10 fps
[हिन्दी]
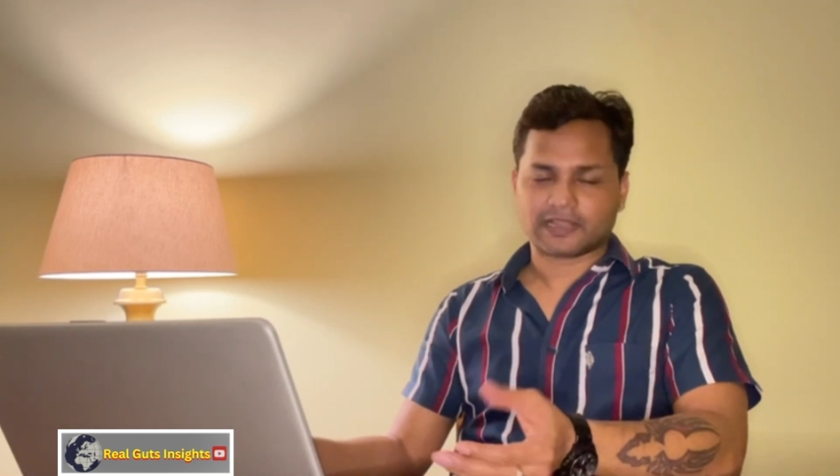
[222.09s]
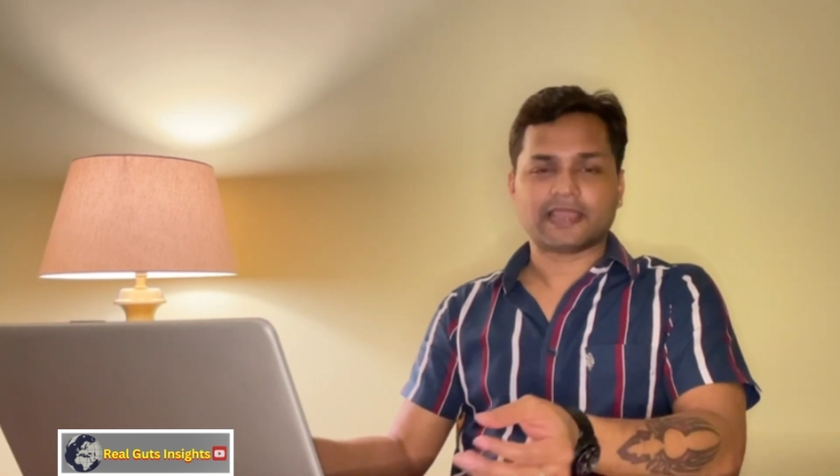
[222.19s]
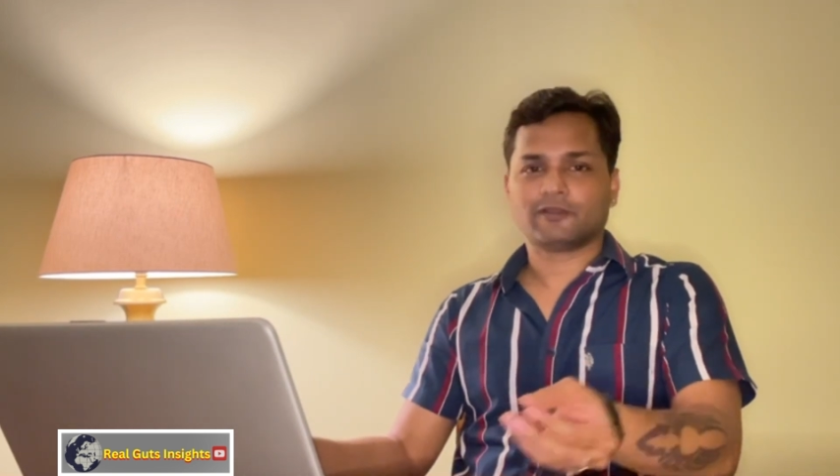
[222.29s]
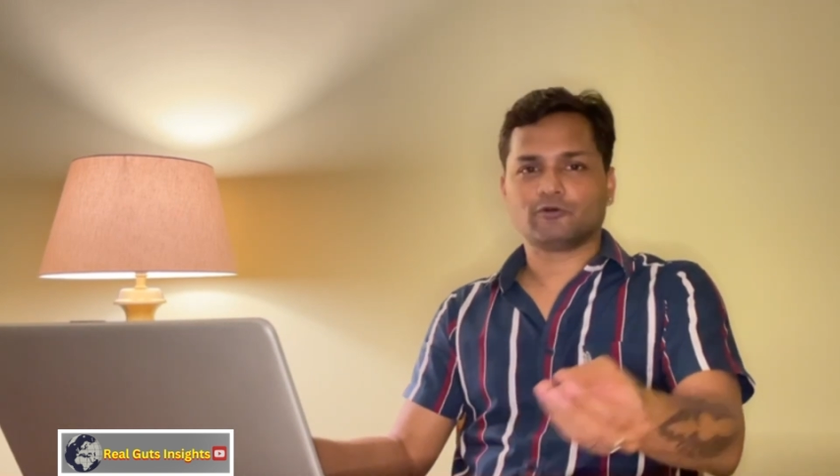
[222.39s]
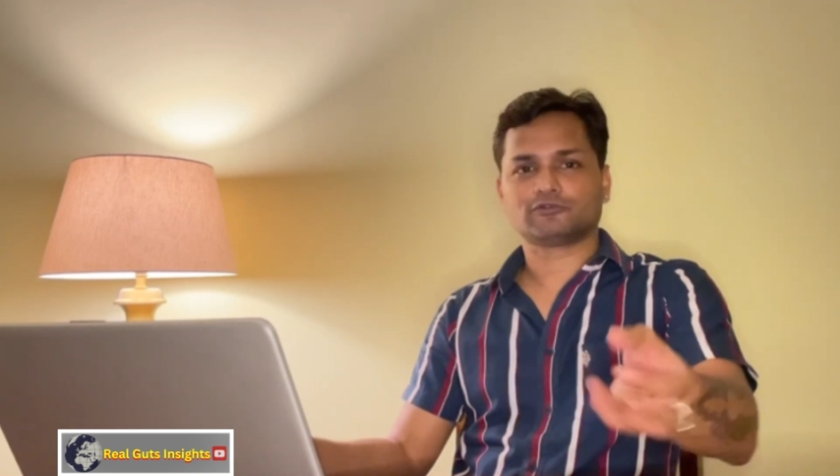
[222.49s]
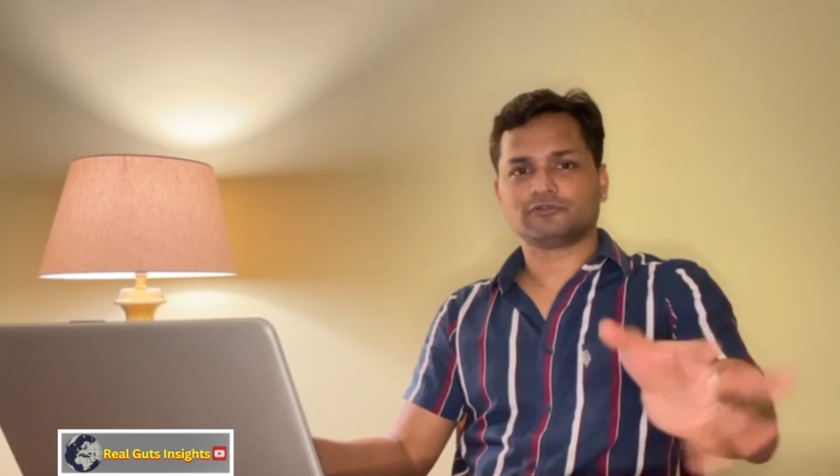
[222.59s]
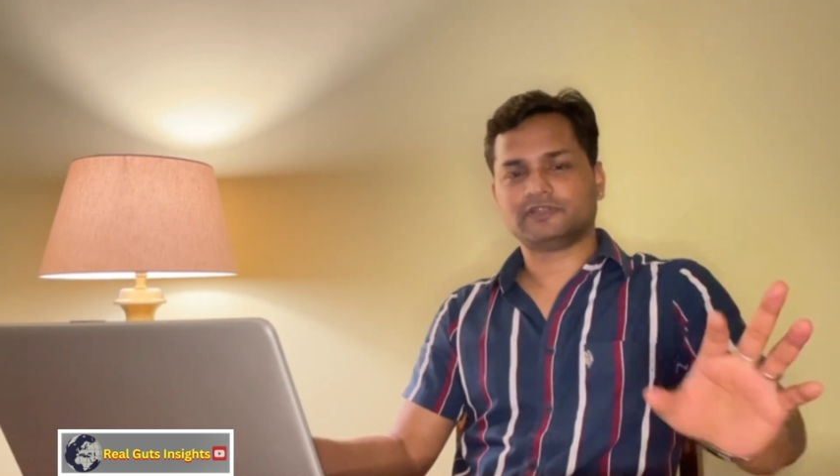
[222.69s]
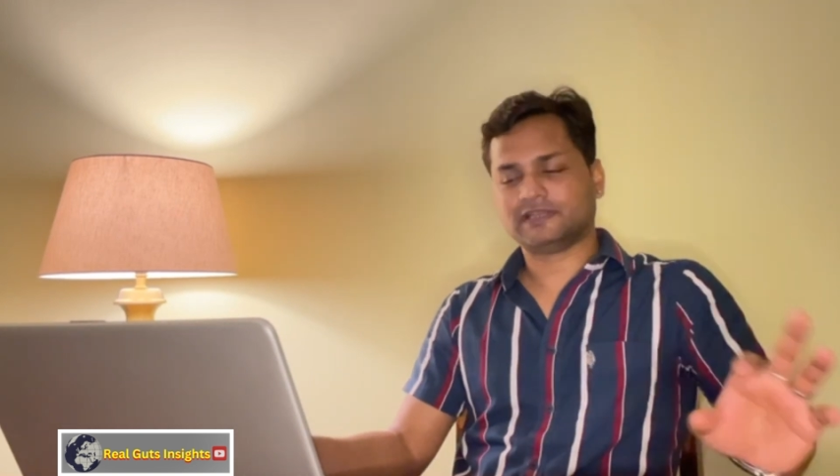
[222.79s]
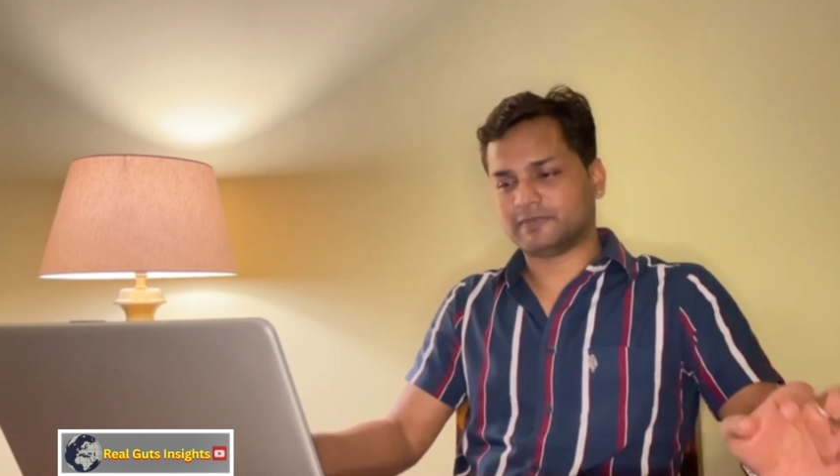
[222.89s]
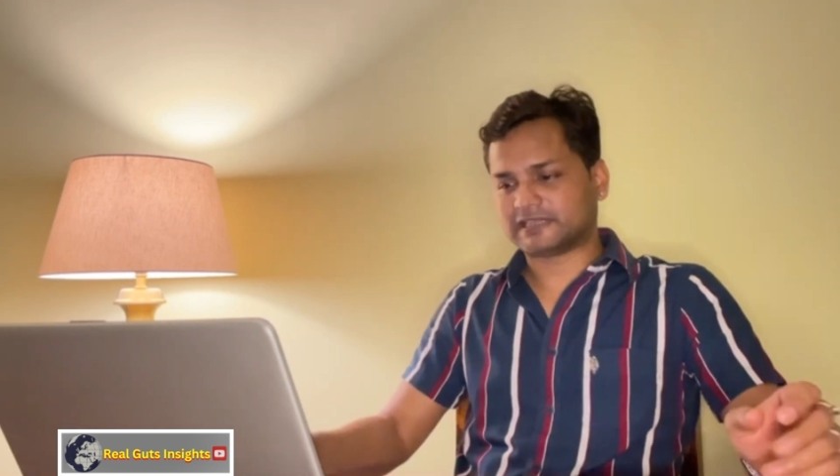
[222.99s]
खैर वो तो
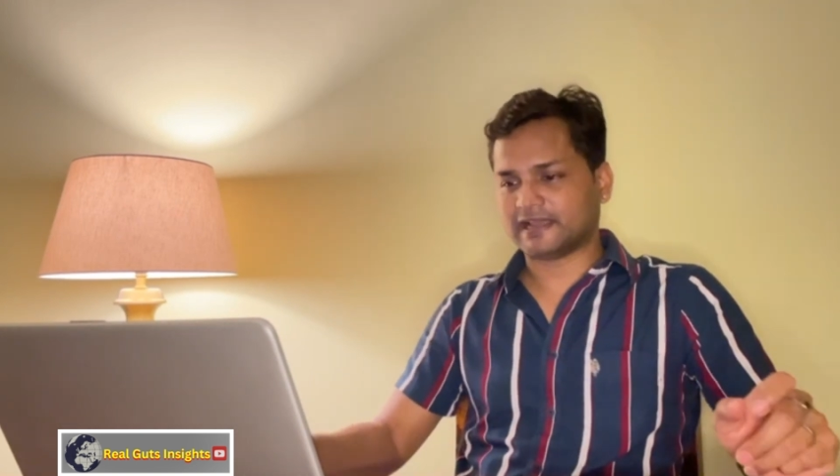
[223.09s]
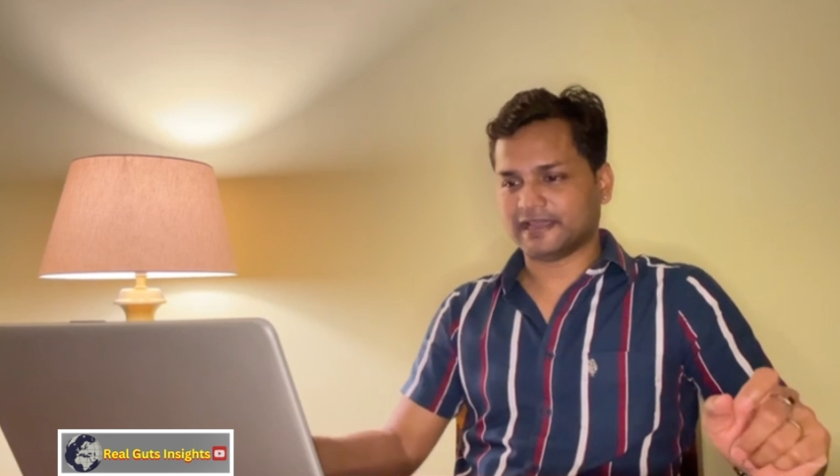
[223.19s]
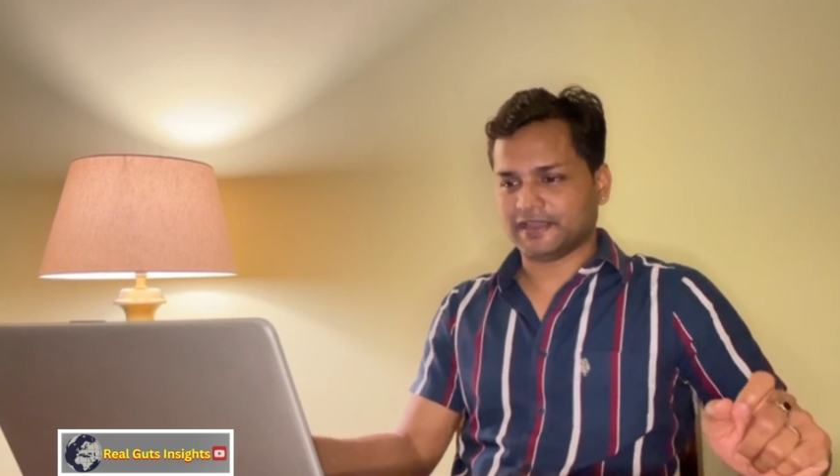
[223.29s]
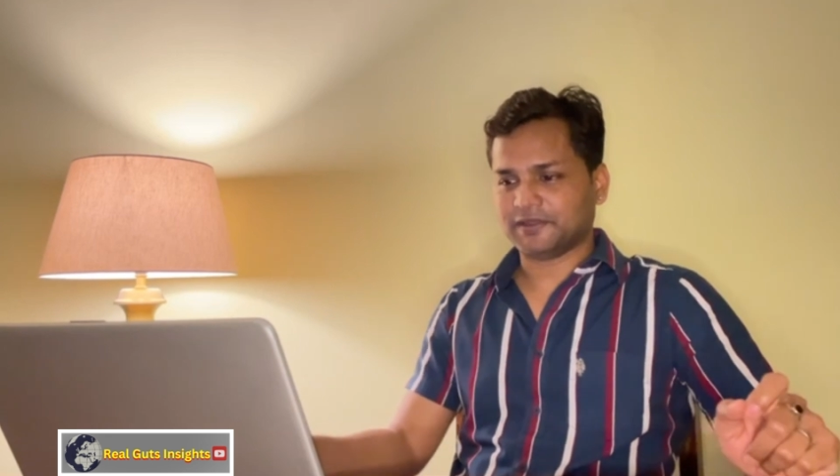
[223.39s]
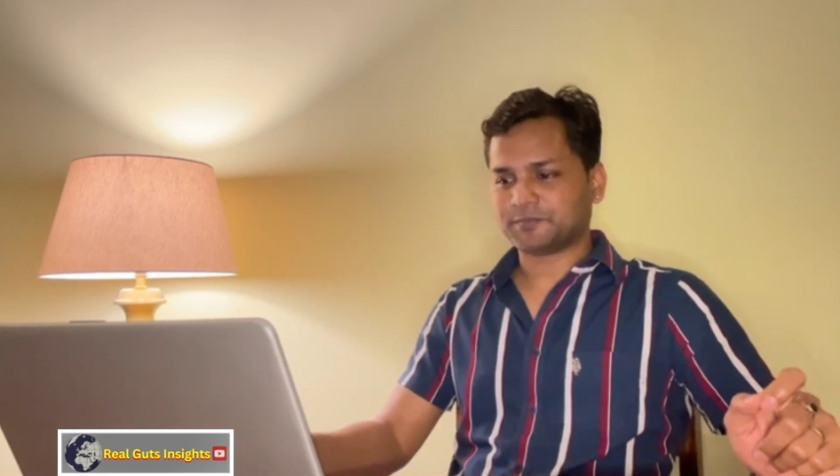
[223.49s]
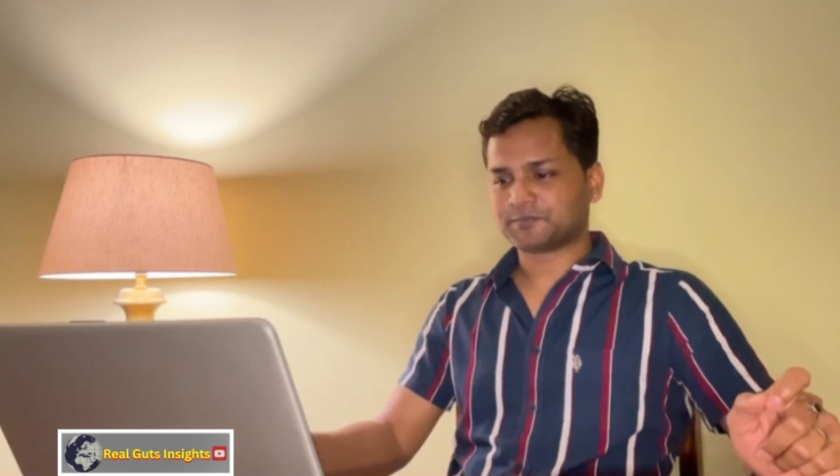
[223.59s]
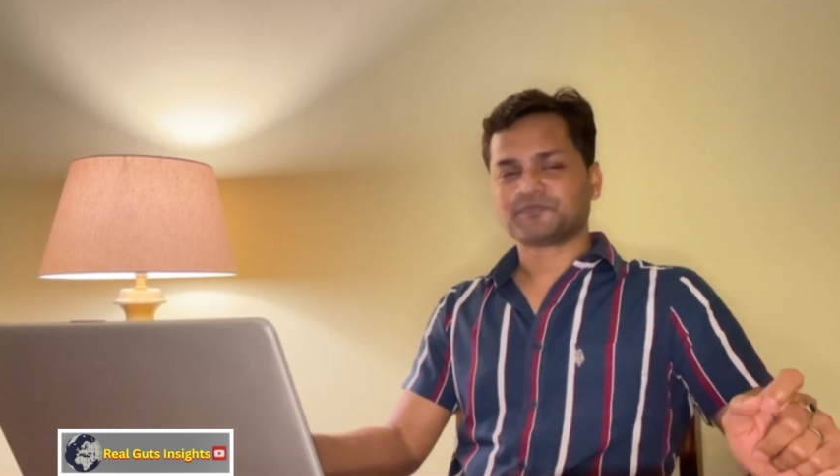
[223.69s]
दीदी बताया नहीं